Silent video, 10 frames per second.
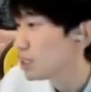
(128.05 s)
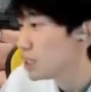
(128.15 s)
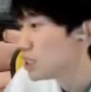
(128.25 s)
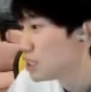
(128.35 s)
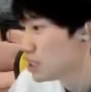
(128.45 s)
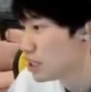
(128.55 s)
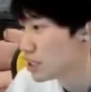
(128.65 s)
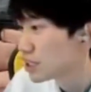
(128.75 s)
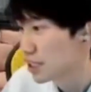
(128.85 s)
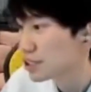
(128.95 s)
一
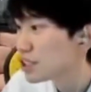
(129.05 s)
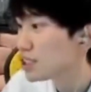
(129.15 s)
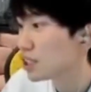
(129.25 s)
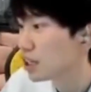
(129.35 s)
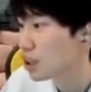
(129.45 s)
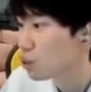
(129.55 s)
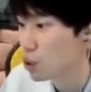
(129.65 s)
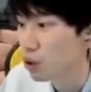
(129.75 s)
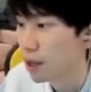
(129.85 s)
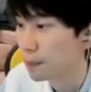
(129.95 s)
个长期的规
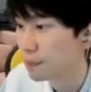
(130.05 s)
划。